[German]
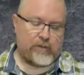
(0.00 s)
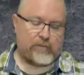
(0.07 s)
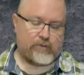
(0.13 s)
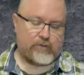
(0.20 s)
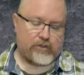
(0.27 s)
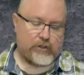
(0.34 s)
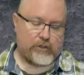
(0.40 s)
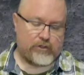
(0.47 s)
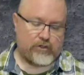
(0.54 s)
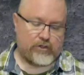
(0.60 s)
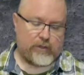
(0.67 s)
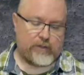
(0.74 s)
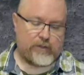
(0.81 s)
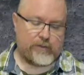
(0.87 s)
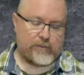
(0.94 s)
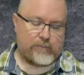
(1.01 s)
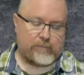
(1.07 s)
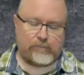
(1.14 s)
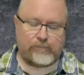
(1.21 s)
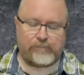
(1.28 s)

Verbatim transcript: Die Verschnellstalle